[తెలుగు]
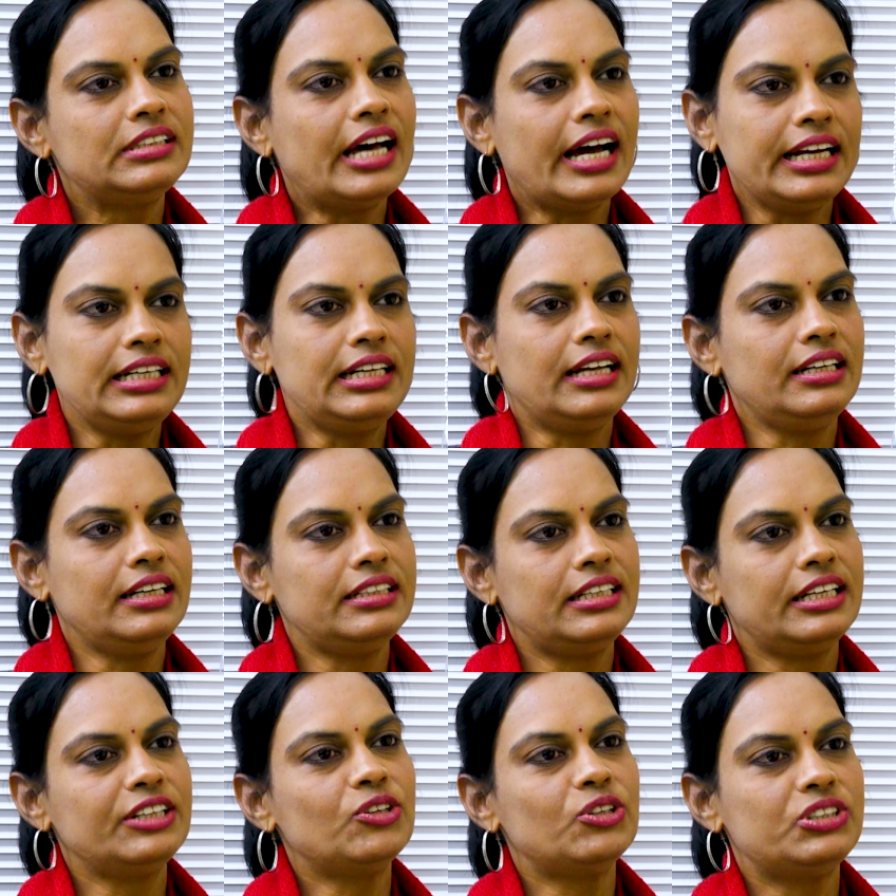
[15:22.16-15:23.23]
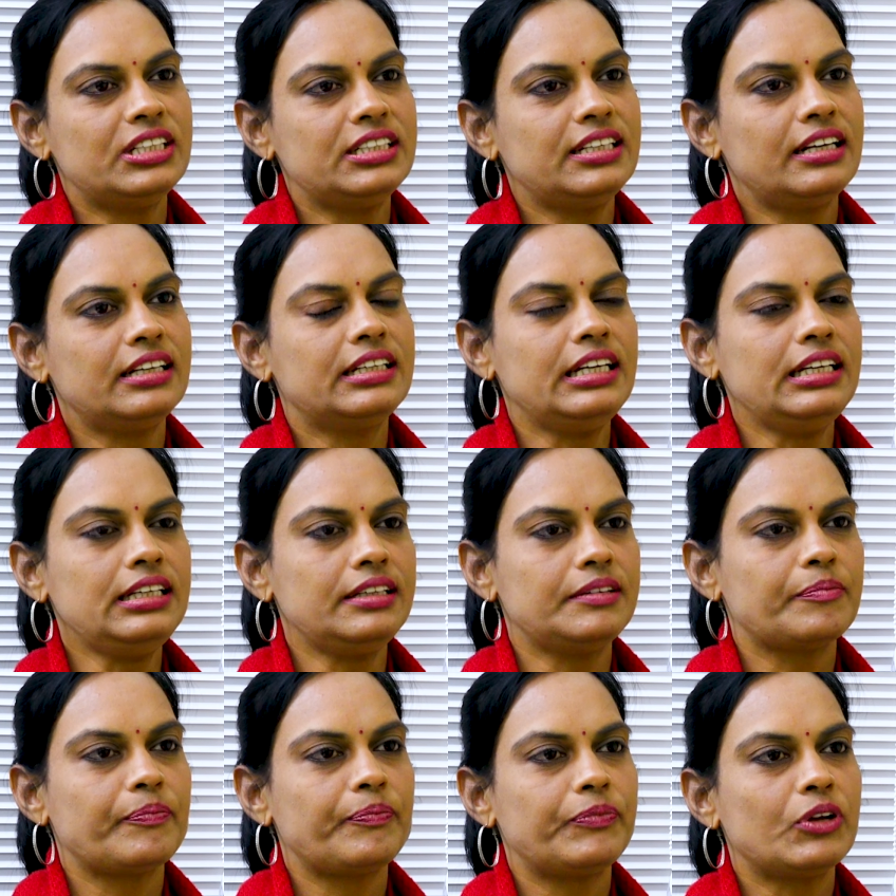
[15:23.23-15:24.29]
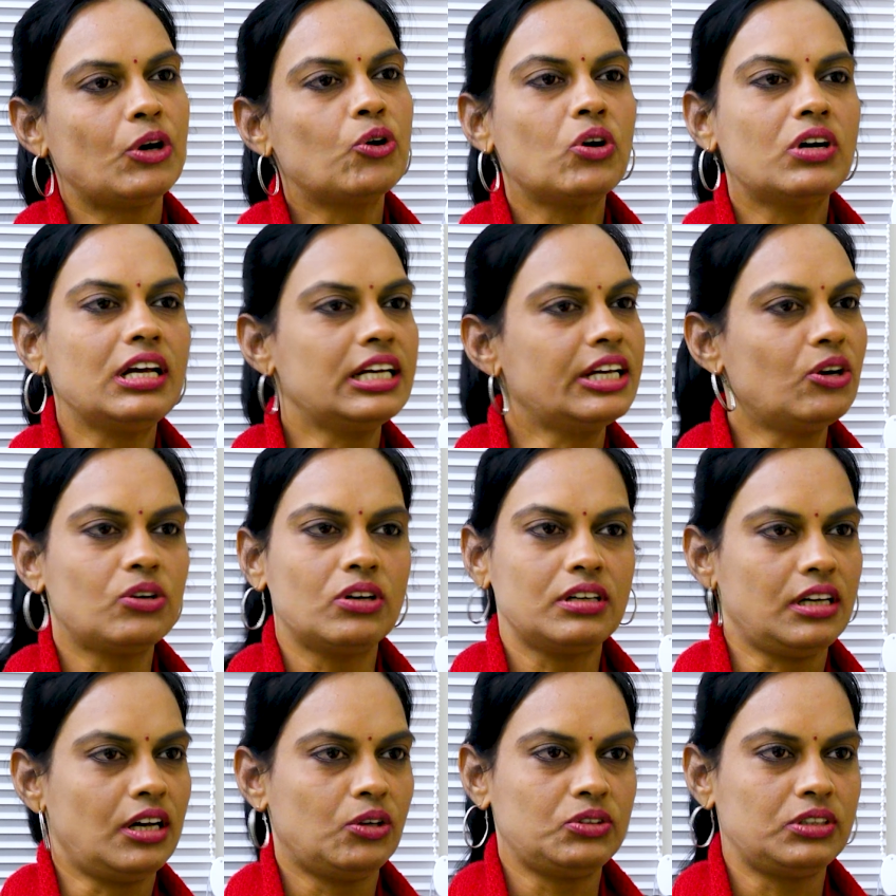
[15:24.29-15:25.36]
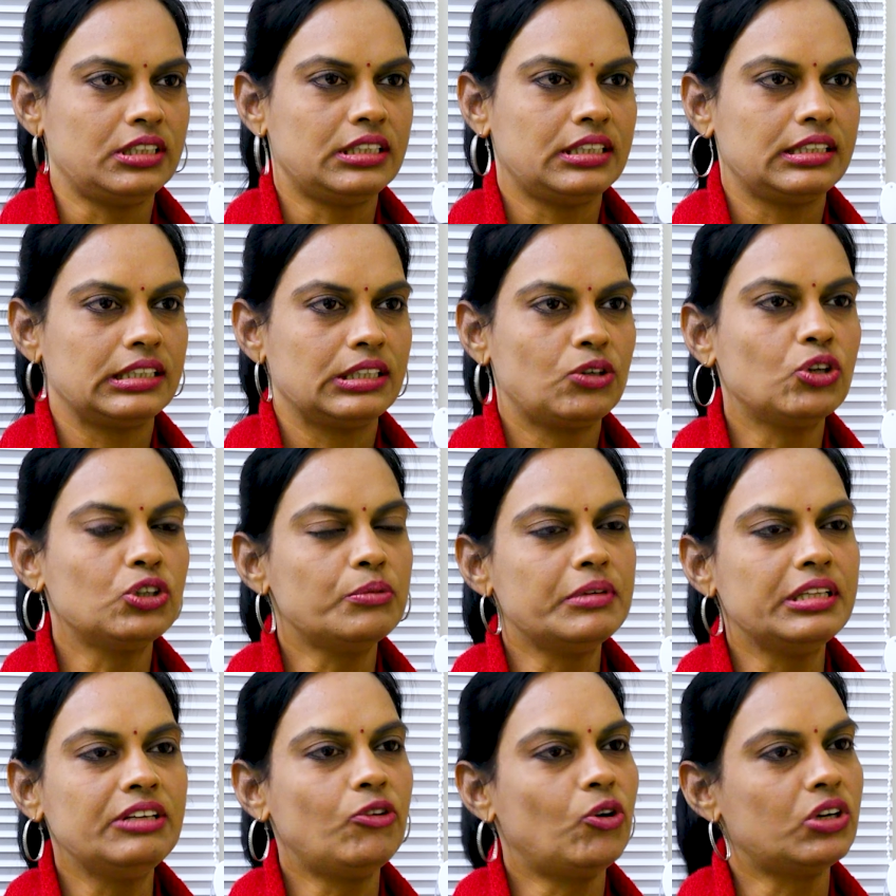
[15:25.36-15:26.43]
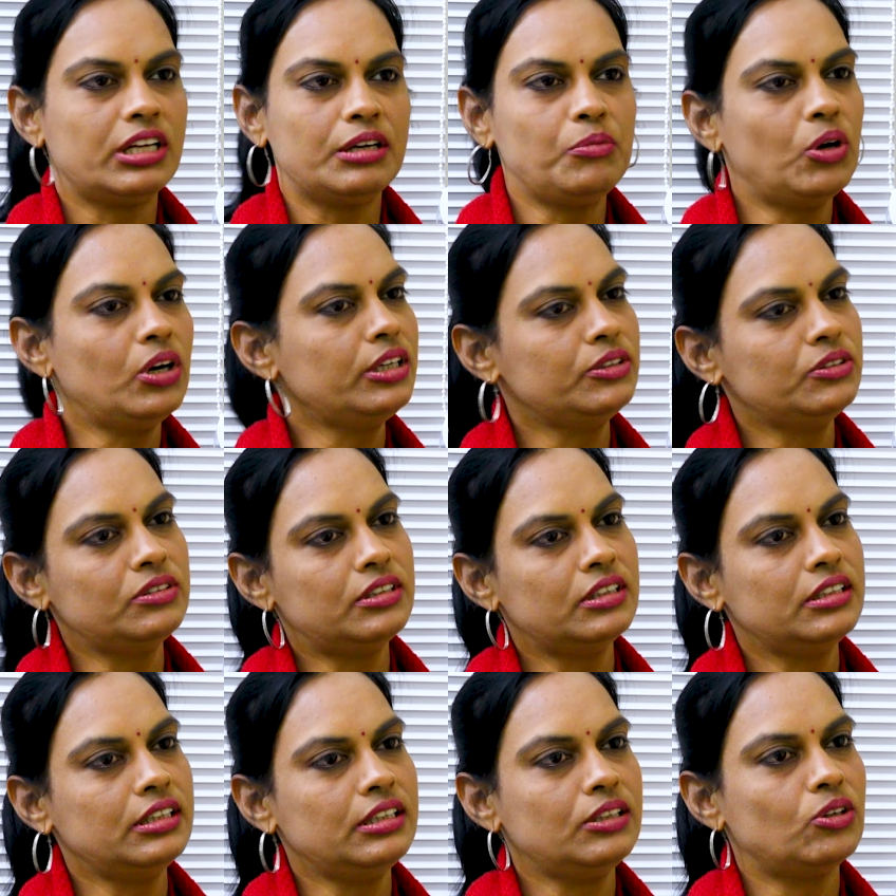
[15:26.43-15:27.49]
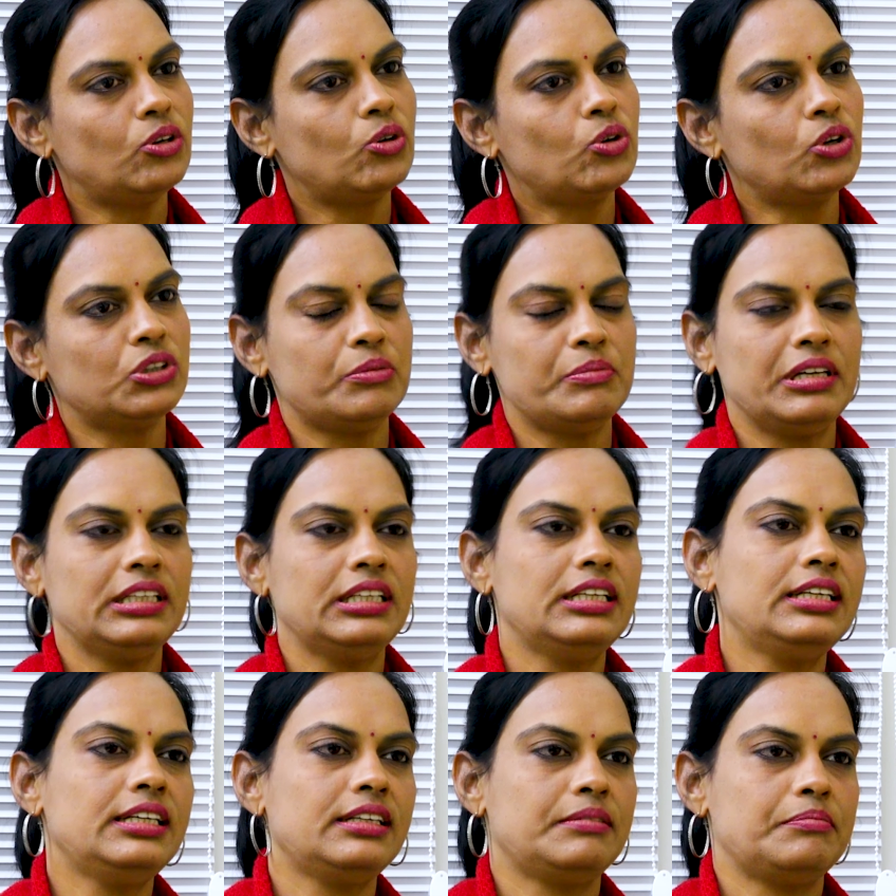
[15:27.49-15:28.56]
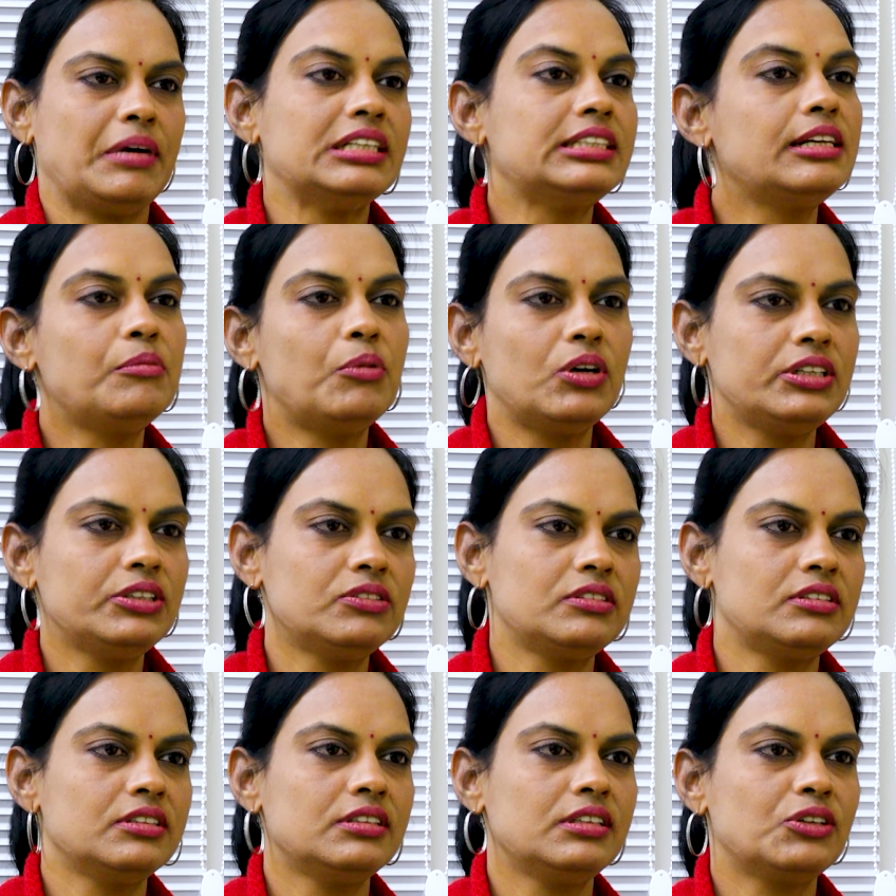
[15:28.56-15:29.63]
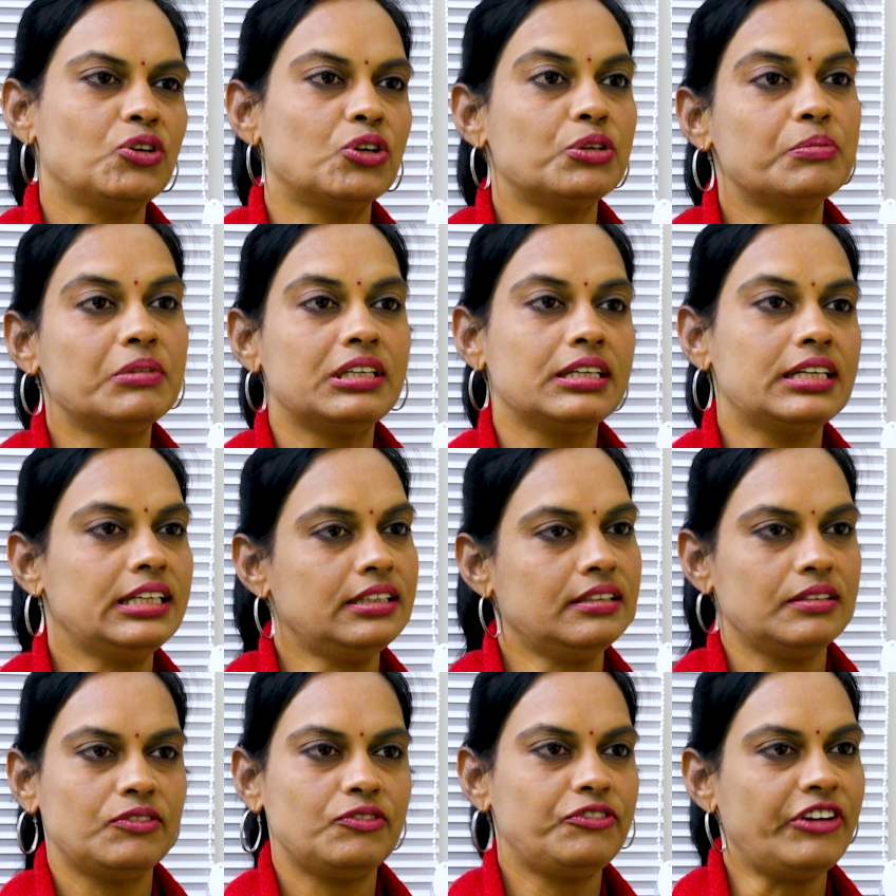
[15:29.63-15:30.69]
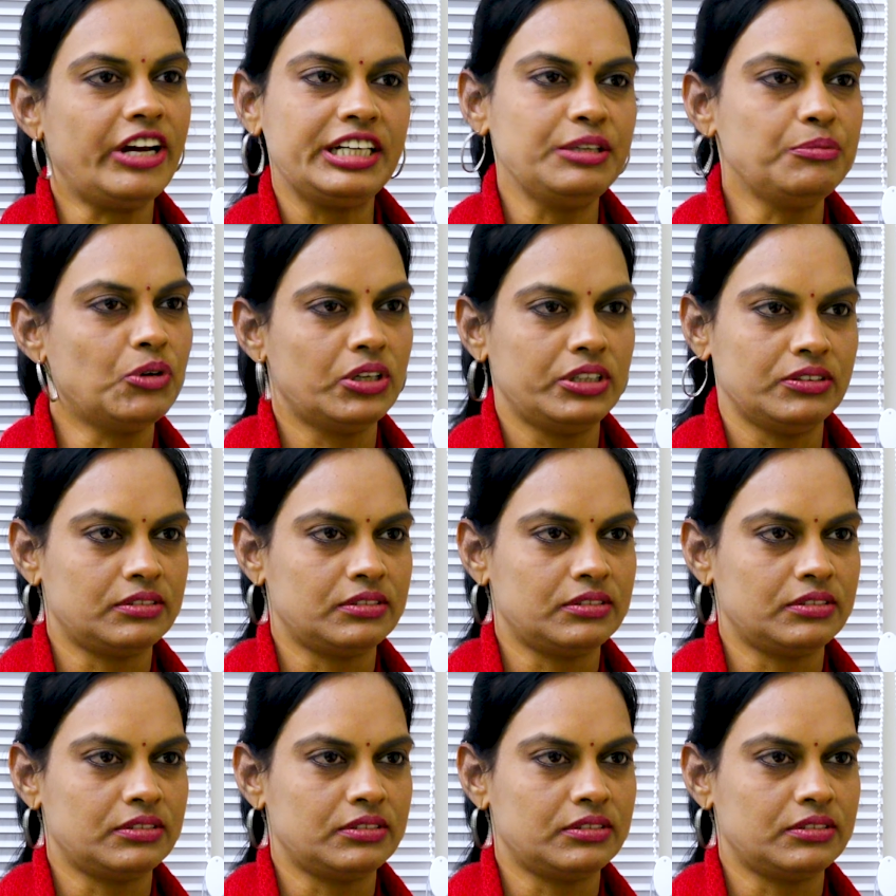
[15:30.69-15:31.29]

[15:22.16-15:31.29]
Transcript: డైట్ అనేసరికి వచ్చేసరికి ఒక్కొక్కరికి ఒక్కొక్కలా ఉంటుంది కొంతమంది వాటర్ బాడీ ఉంటుంది కొంతమందిది మజిల్ బాడీ ఉంటుంది కొంతమందికి ఫ్యాటీ బాడీ